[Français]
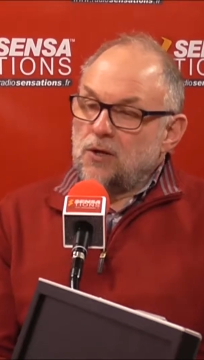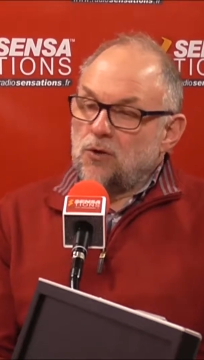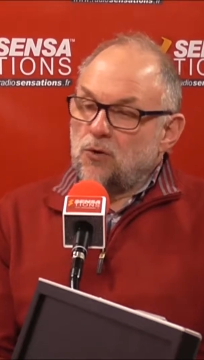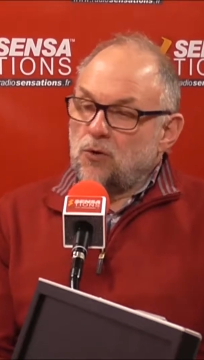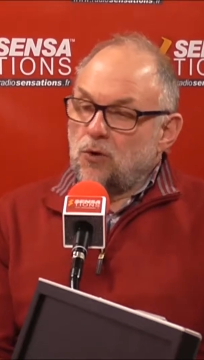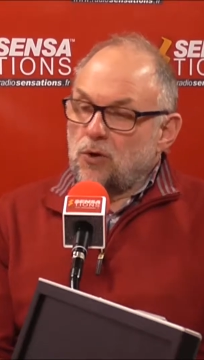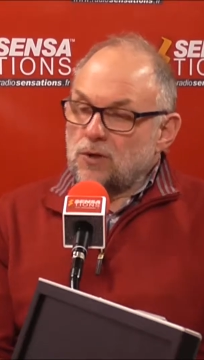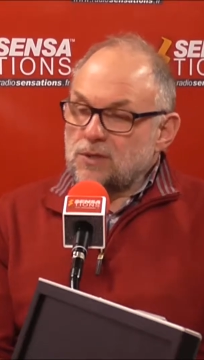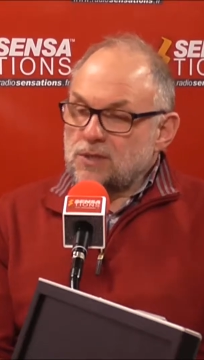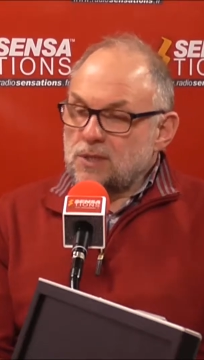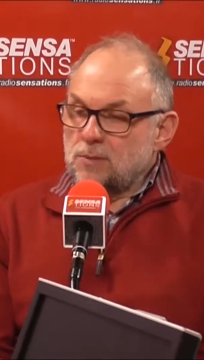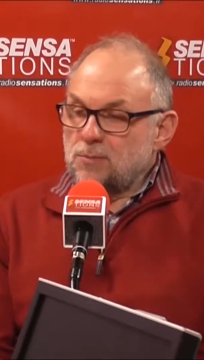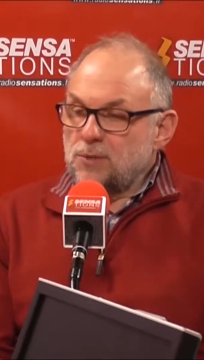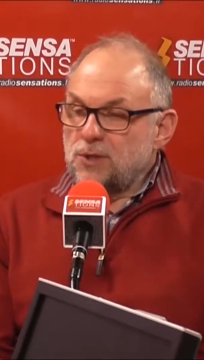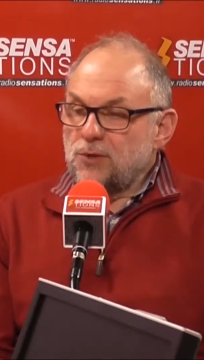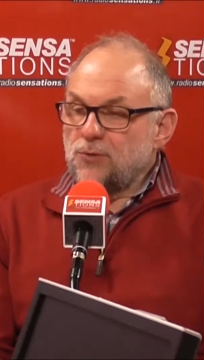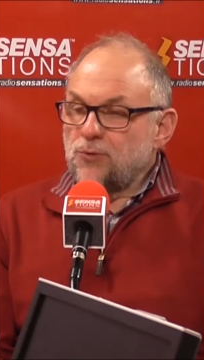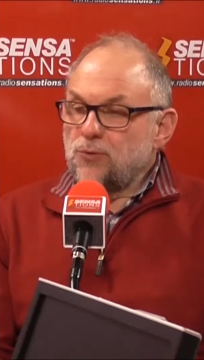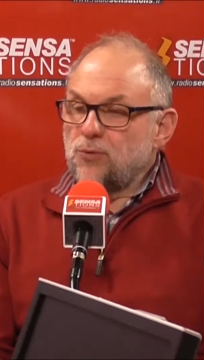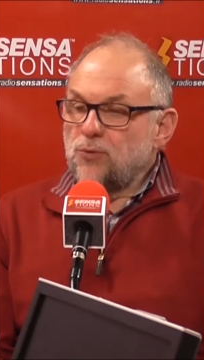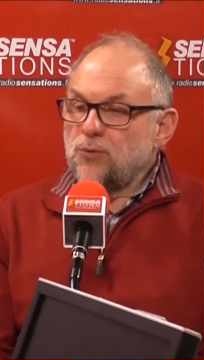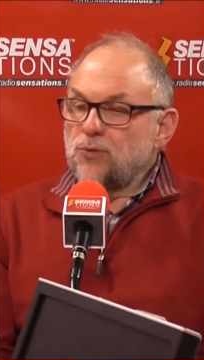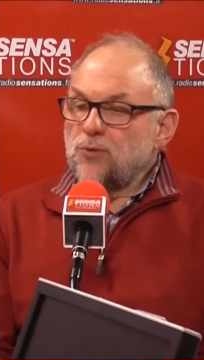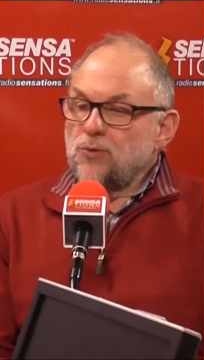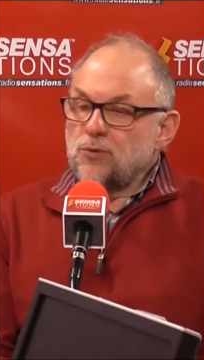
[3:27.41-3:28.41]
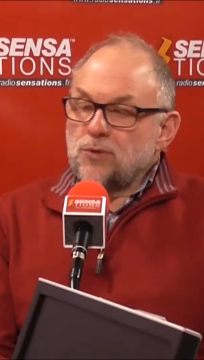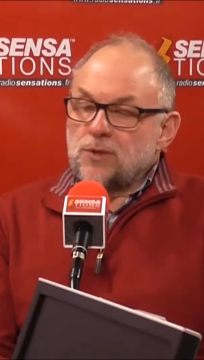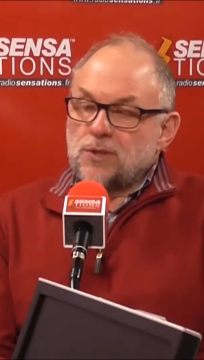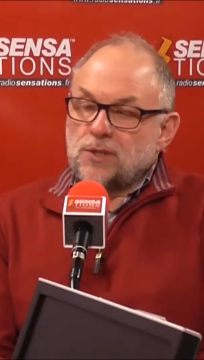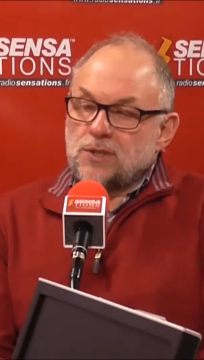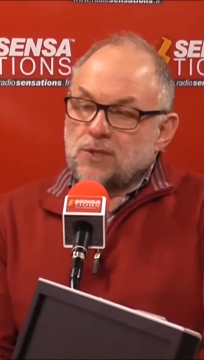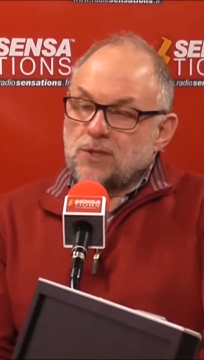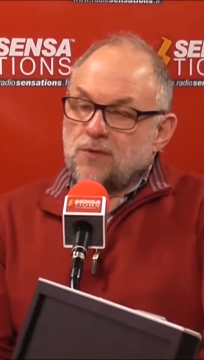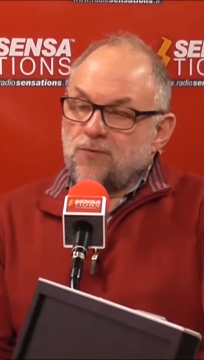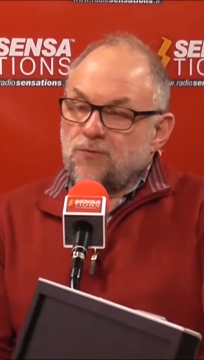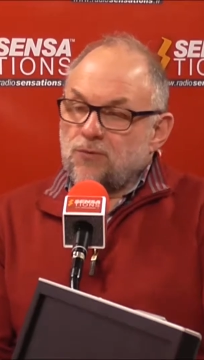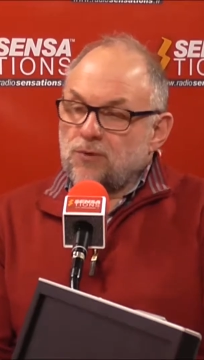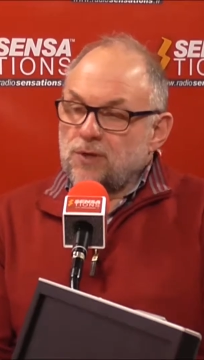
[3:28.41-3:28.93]
leurs habitudes,
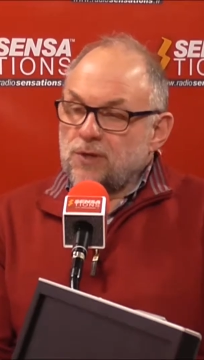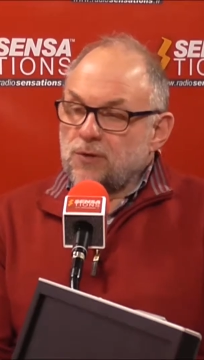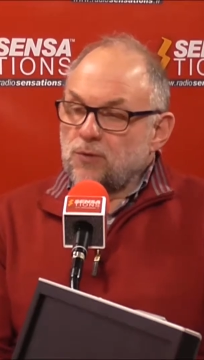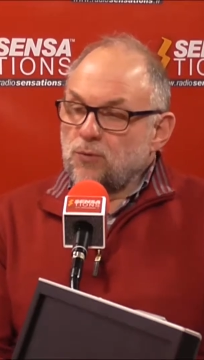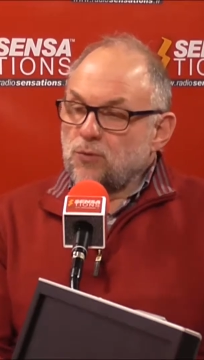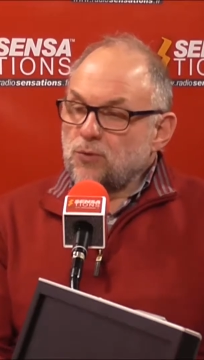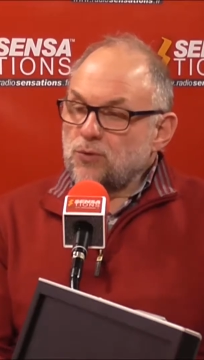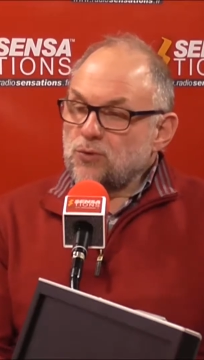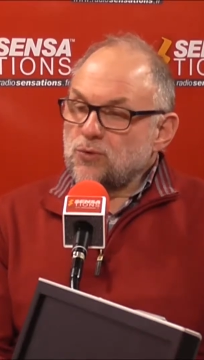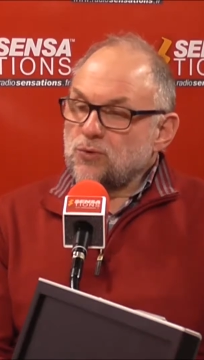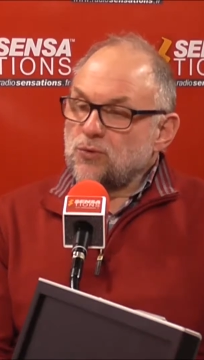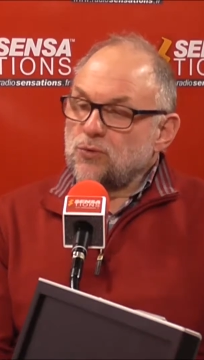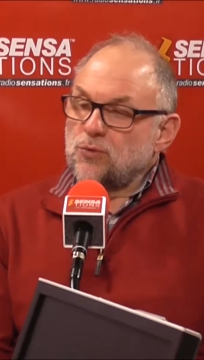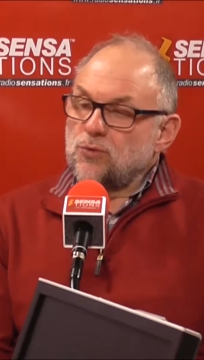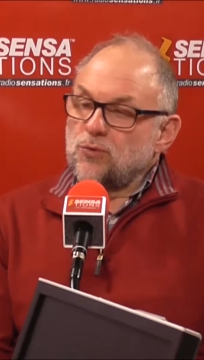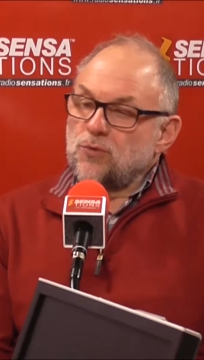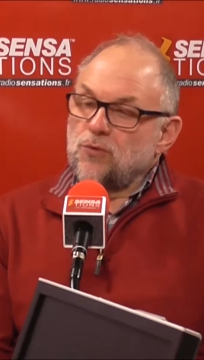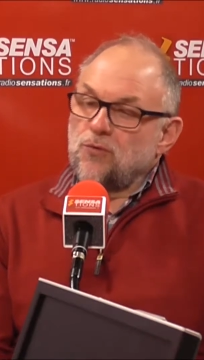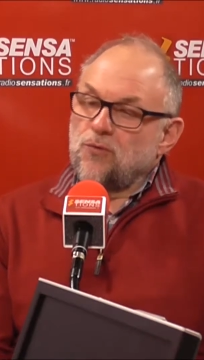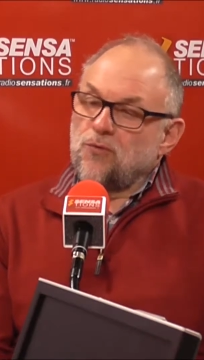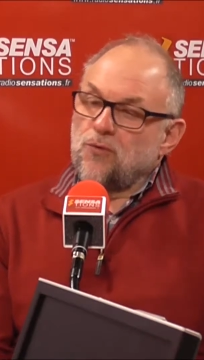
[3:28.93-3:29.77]
ce qu'ils font les courses euh,